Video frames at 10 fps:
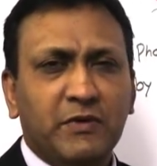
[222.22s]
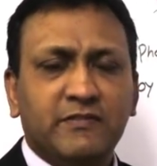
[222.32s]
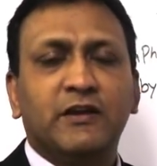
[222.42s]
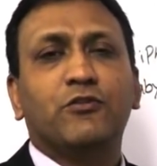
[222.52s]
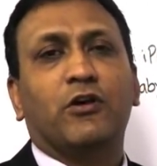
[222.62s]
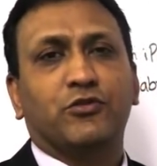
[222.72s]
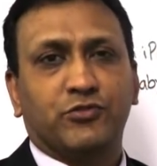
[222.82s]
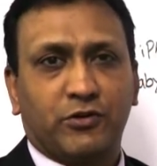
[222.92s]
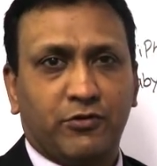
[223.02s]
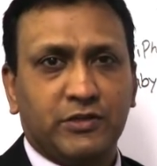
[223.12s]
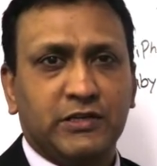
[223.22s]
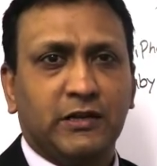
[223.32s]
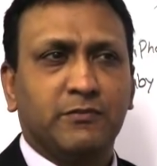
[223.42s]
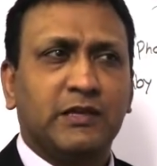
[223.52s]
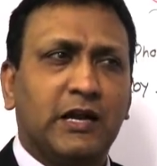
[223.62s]
বিস্তারিত আলোচনা
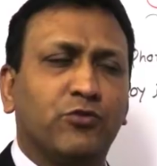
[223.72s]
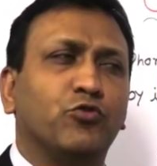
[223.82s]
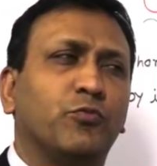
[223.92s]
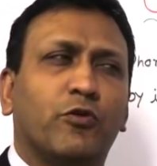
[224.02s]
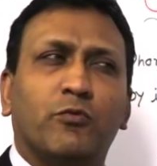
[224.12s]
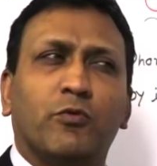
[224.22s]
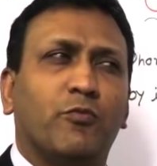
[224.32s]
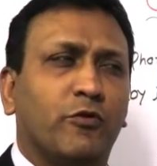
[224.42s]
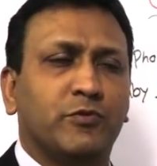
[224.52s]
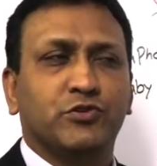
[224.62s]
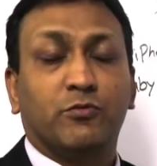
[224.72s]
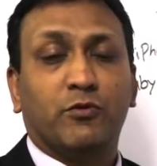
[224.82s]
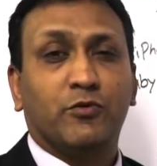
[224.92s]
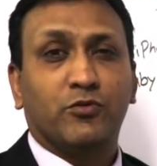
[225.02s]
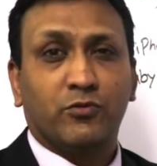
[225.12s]
করেছিলাম তার দুই পর্ব পর্বে
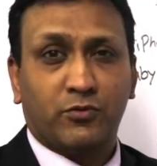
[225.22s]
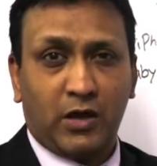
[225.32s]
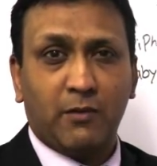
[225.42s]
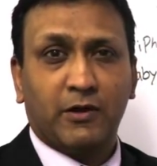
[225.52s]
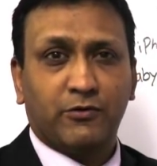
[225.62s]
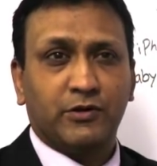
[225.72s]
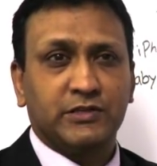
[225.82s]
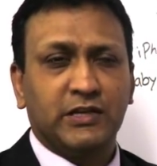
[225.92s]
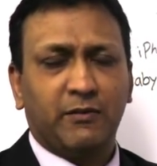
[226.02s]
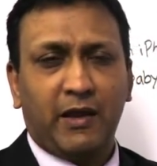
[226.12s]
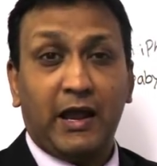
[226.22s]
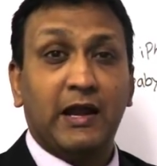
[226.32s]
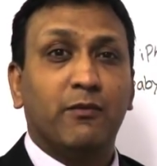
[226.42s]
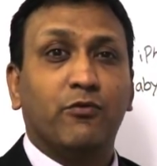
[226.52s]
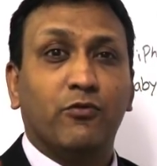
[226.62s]
সম্ভবত আবার করেছিলাম
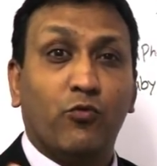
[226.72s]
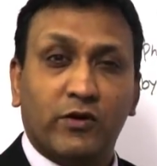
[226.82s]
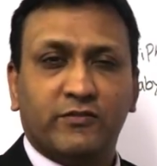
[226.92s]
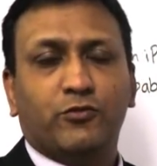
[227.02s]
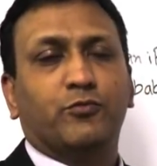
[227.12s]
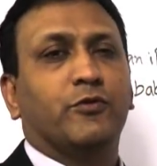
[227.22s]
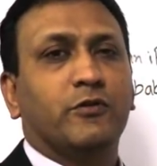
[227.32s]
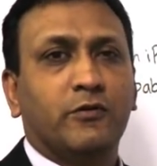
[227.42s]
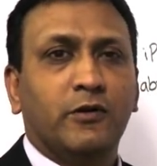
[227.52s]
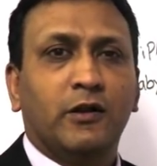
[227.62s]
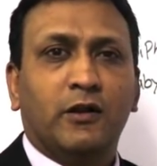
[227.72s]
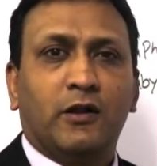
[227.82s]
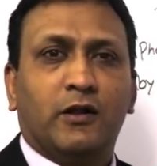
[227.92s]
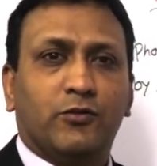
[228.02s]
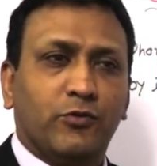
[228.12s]
হ্যাড এবং ওয়াজের উপর
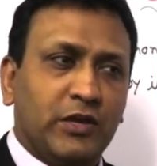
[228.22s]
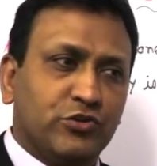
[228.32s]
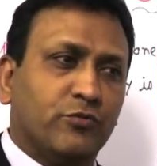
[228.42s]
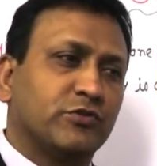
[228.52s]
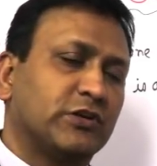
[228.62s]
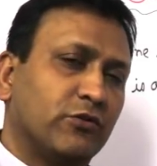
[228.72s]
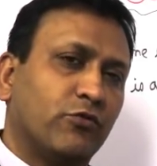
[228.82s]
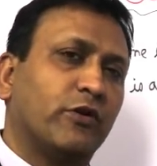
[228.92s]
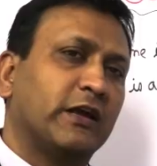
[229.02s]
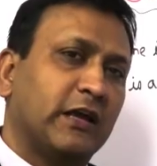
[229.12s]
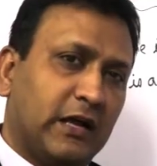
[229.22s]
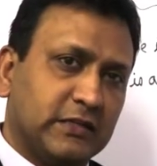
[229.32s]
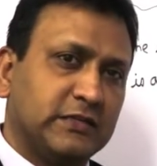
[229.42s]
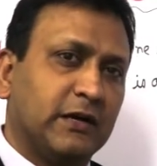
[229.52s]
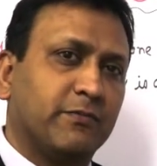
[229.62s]
তো এই সমস্যাগুলো অনেকের
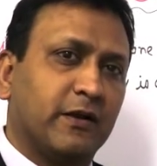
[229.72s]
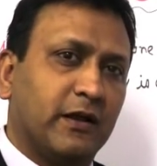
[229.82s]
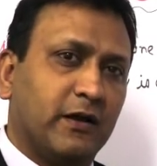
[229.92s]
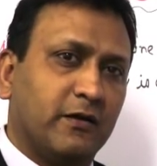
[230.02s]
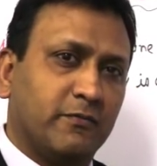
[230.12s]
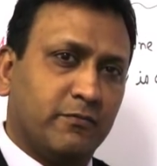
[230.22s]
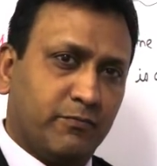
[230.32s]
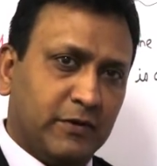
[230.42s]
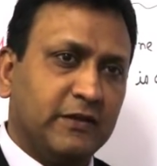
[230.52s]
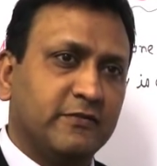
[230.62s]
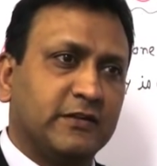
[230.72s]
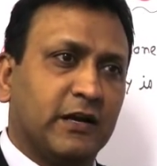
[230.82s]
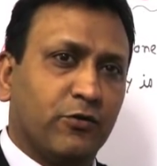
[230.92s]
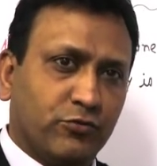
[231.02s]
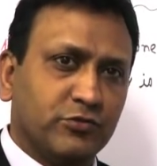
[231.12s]
আছে আপনারা প্লিজ
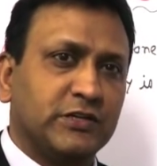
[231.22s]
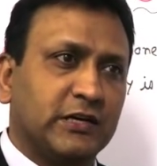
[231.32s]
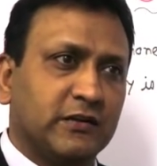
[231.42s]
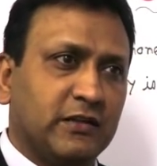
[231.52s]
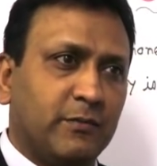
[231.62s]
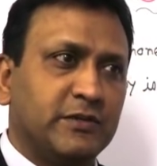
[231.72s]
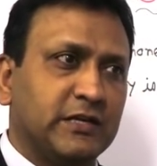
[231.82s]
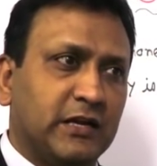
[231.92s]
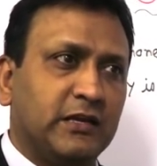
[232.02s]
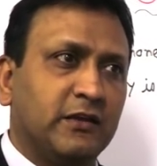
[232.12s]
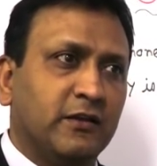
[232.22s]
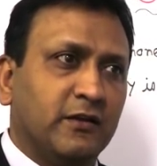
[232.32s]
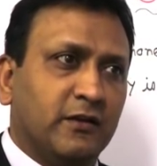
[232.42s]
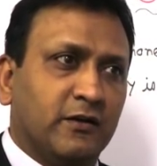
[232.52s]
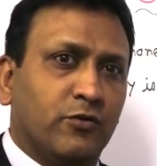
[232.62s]
যারা নতুন শিক্ষার্থী আমি জানি
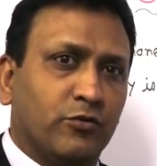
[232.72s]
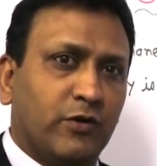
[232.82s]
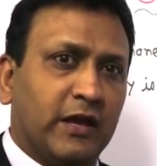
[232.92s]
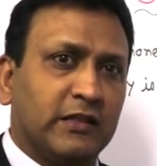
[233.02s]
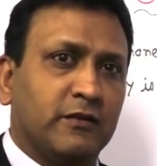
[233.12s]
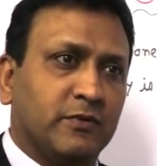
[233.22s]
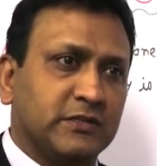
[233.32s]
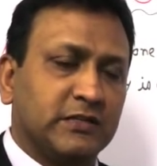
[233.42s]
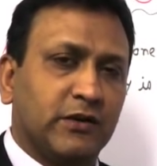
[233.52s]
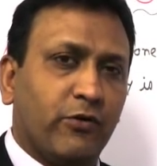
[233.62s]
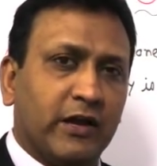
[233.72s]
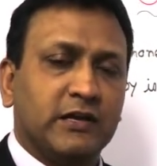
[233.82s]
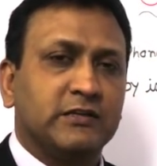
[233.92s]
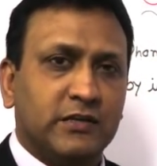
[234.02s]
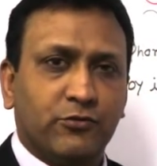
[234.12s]
গত এক দেড় মাসে কয়েক
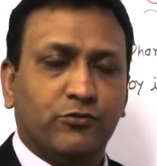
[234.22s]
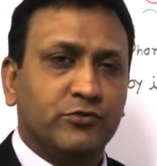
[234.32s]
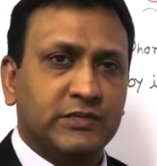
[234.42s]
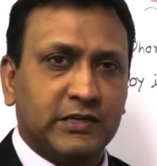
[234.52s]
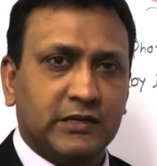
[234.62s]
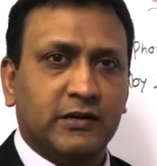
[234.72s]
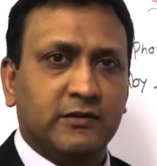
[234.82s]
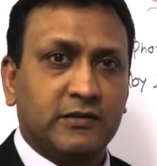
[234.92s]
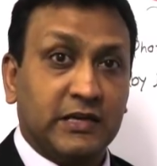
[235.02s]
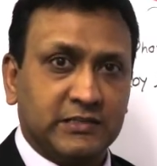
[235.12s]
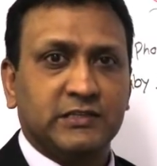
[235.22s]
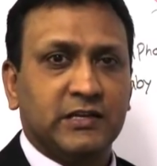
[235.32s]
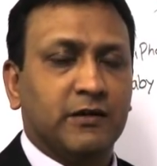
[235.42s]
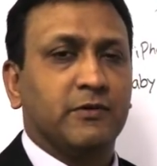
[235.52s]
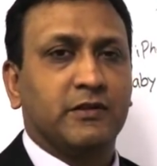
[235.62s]
হাজার নতুন শিক্ষার্থী
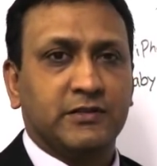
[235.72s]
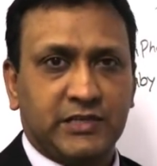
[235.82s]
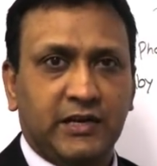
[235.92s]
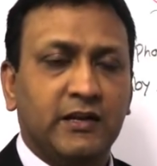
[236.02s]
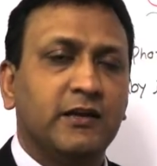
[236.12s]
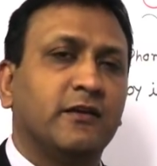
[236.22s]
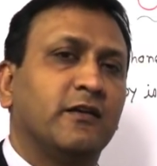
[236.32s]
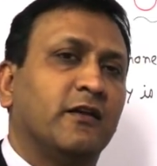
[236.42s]
এসেছেন আমাদের চ্যানেলে